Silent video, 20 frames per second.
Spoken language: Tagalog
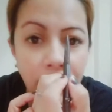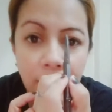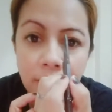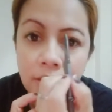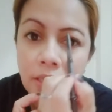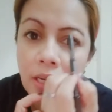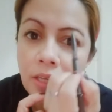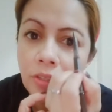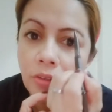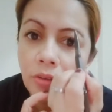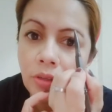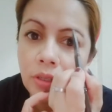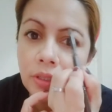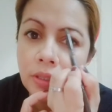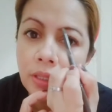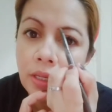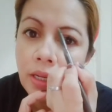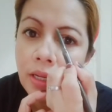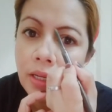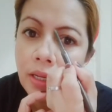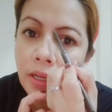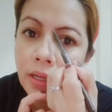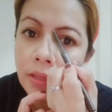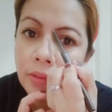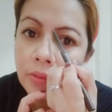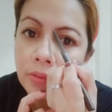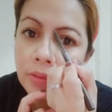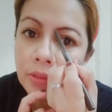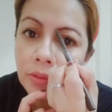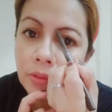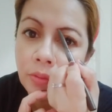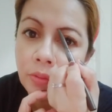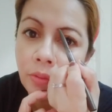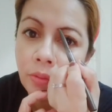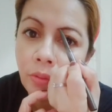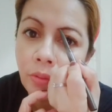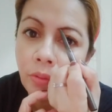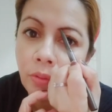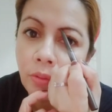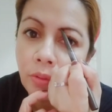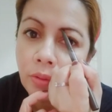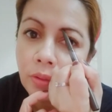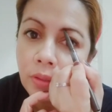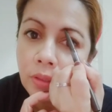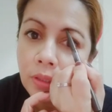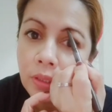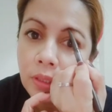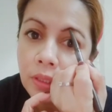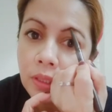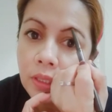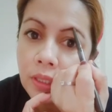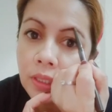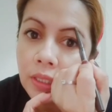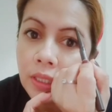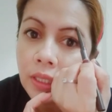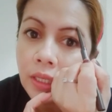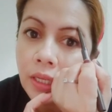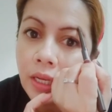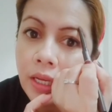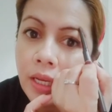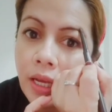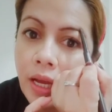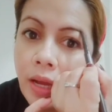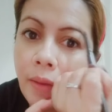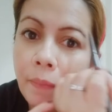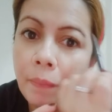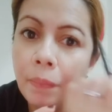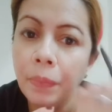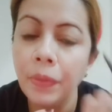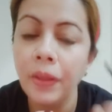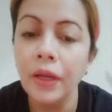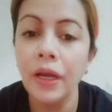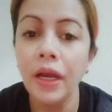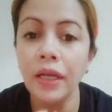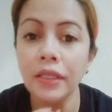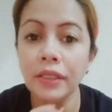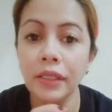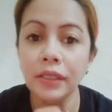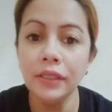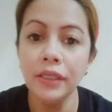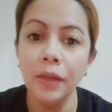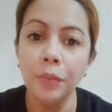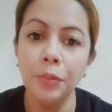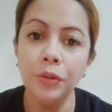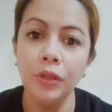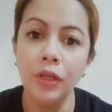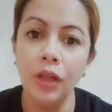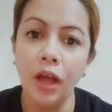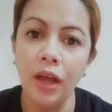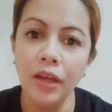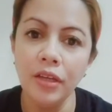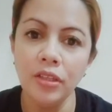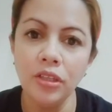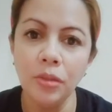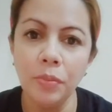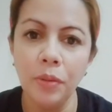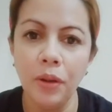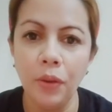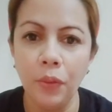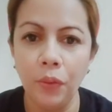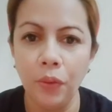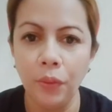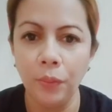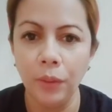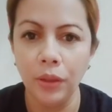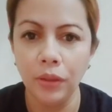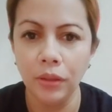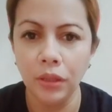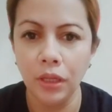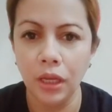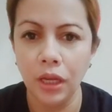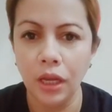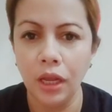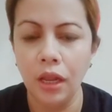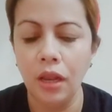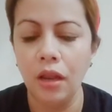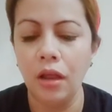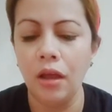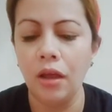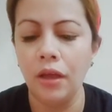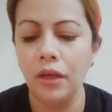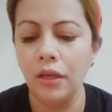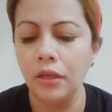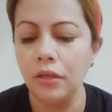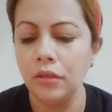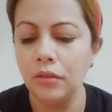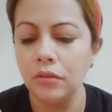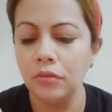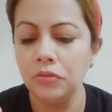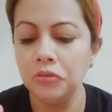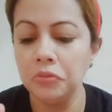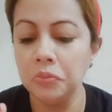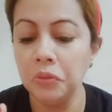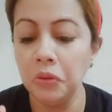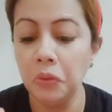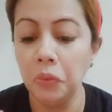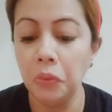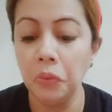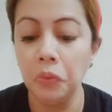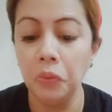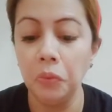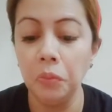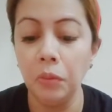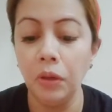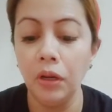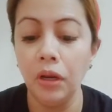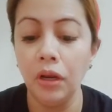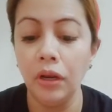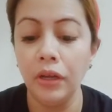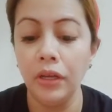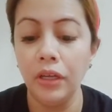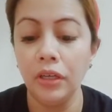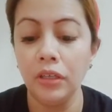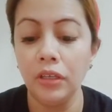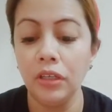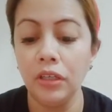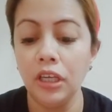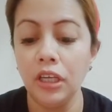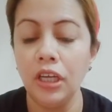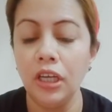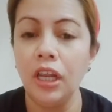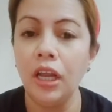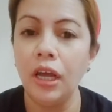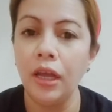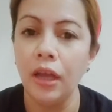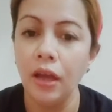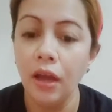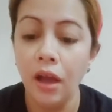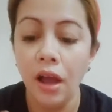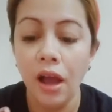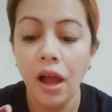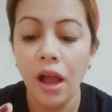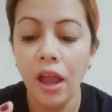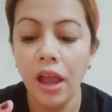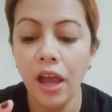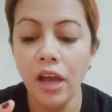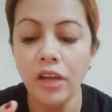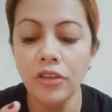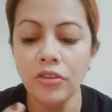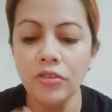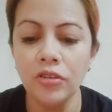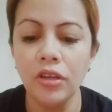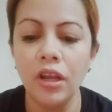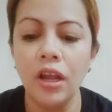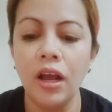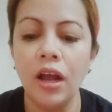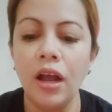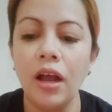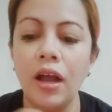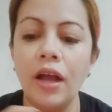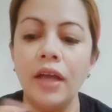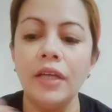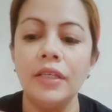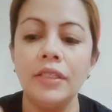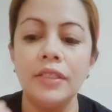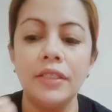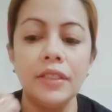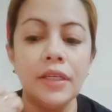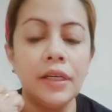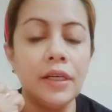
Kasi ito lang talaga ang gusto ko. Kaya, kahit ang sabi nila, ay, hindi marunong magkilay. Hindi marunong maglaway ng kilay. Hayaan nyo na lang, guys.